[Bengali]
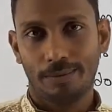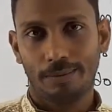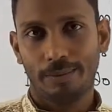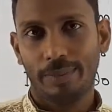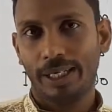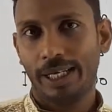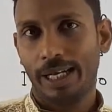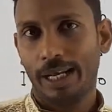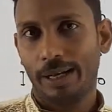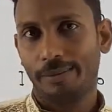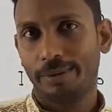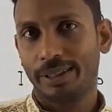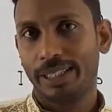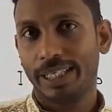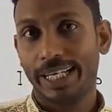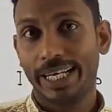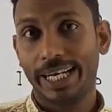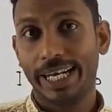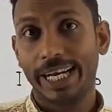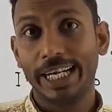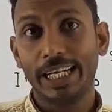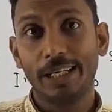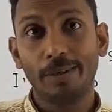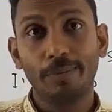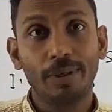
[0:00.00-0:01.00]
মানে আমাদের
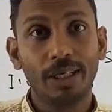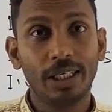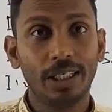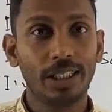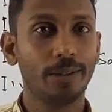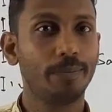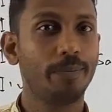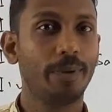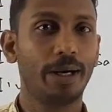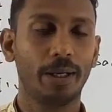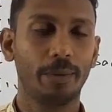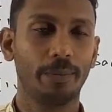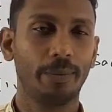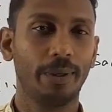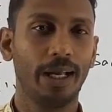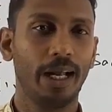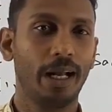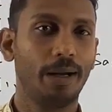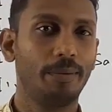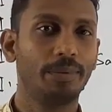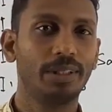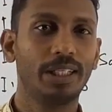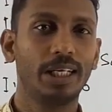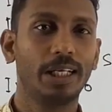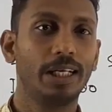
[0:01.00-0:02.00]
ক্রেডিবিলিটি বাড়বে
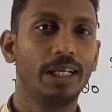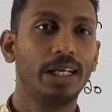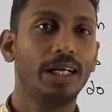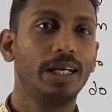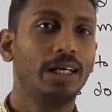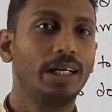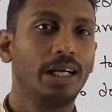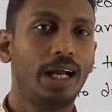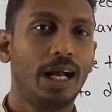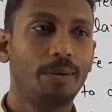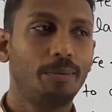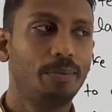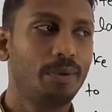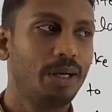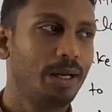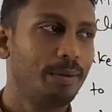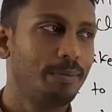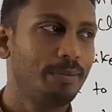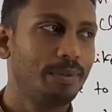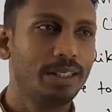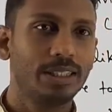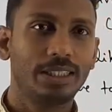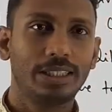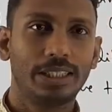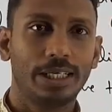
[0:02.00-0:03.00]
আমাদের আমরা
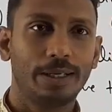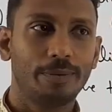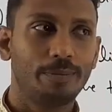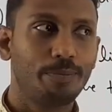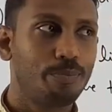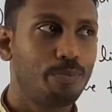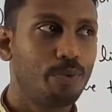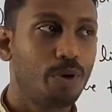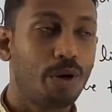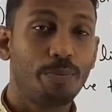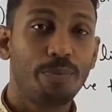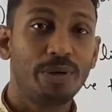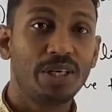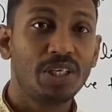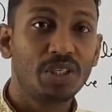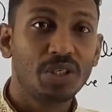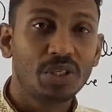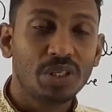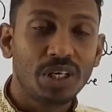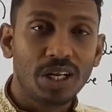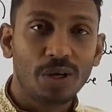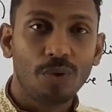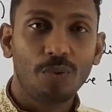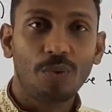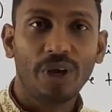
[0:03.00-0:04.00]
আমরা যে
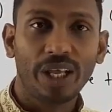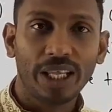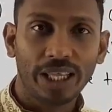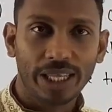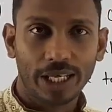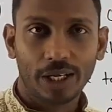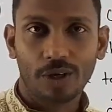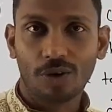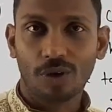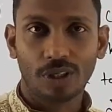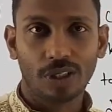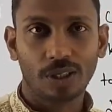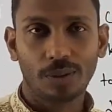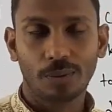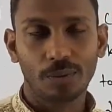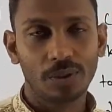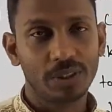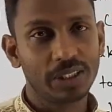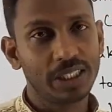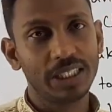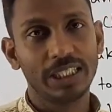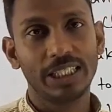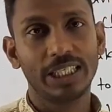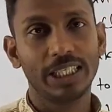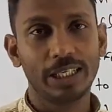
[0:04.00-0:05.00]
প্রফেশনাল ওয়েতে কথা
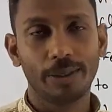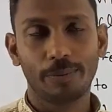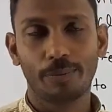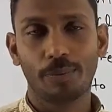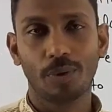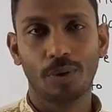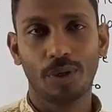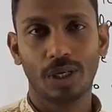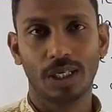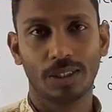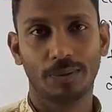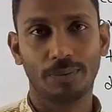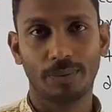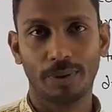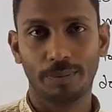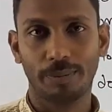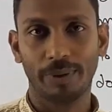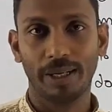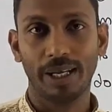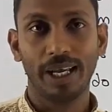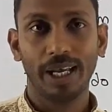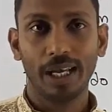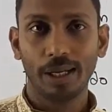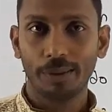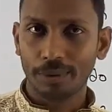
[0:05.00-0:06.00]
বলছি সেটা প্রকাশ পাবে
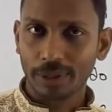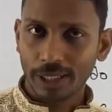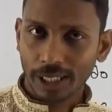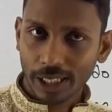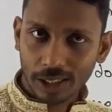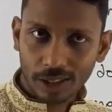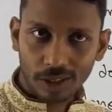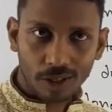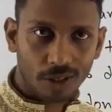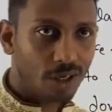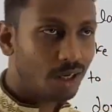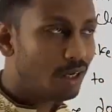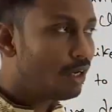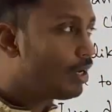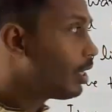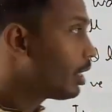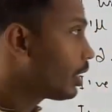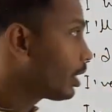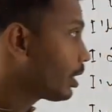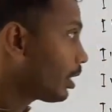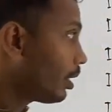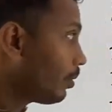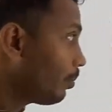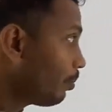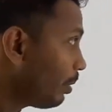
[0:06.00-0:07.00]
এবং এগুলো
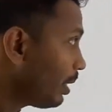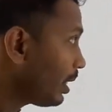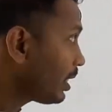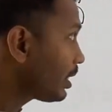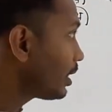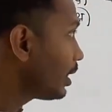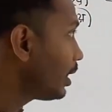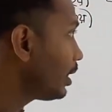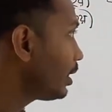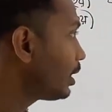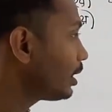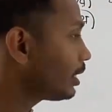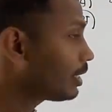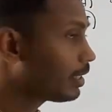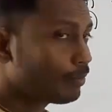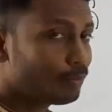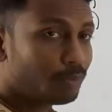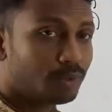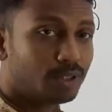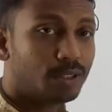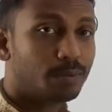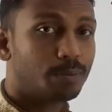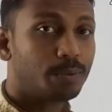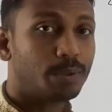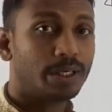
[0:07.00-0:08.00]
কমপ্লেক্স সেন্টেন্সের
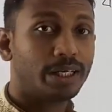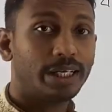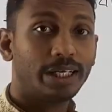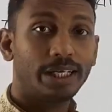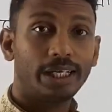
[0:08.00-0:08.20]
মধ্যে পড়ে